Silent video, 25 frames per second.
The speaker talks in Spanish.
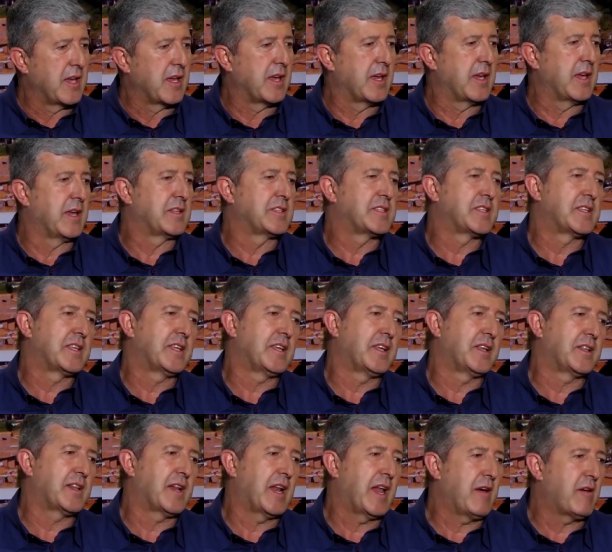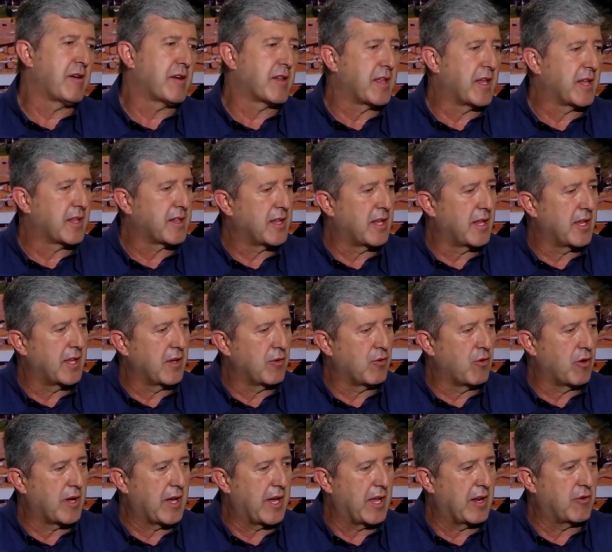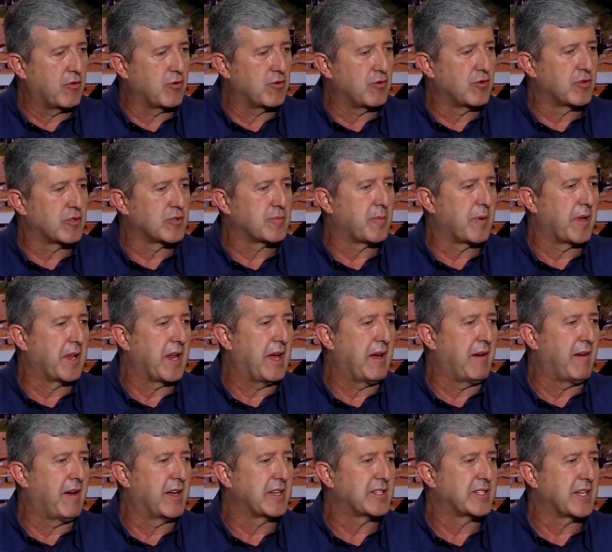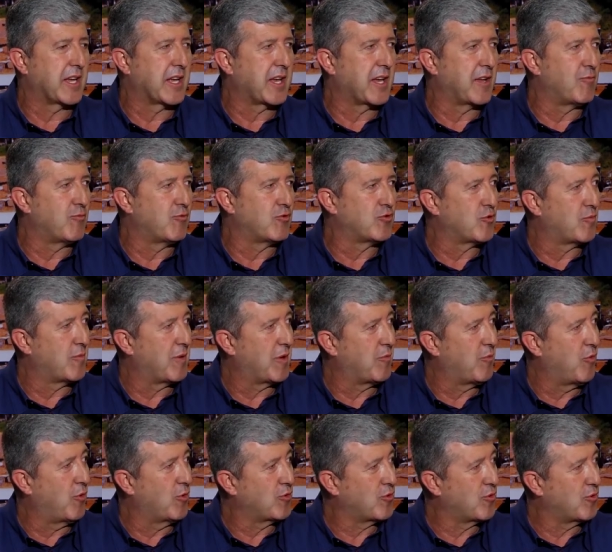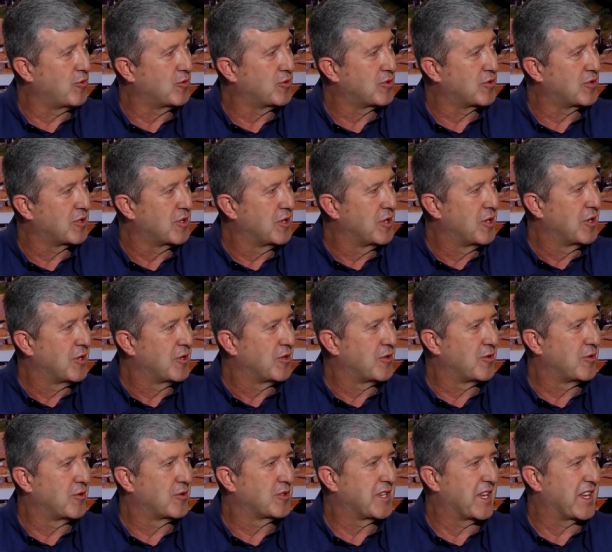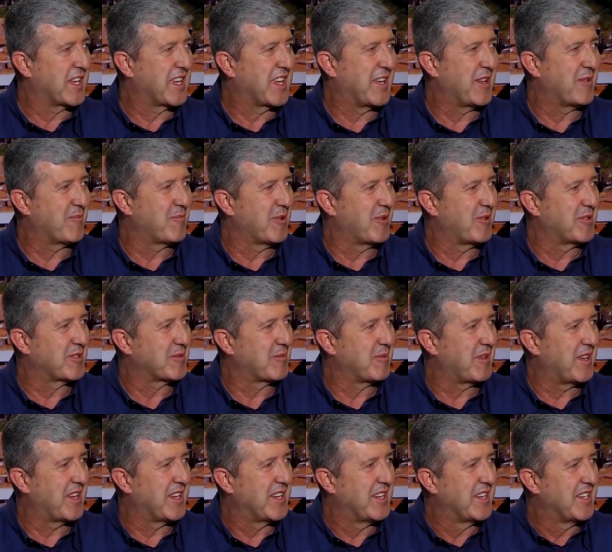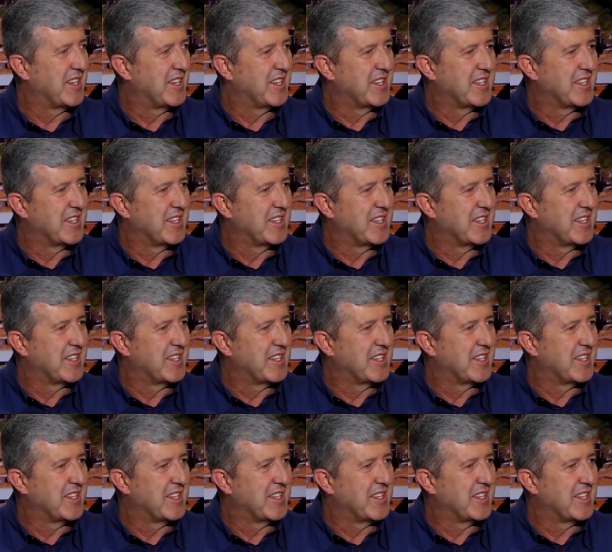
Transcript: eh, Si la verdad te digo, Carlos, yo esperaba sacar mucho más votos. ¿Cuántos votos fueron hace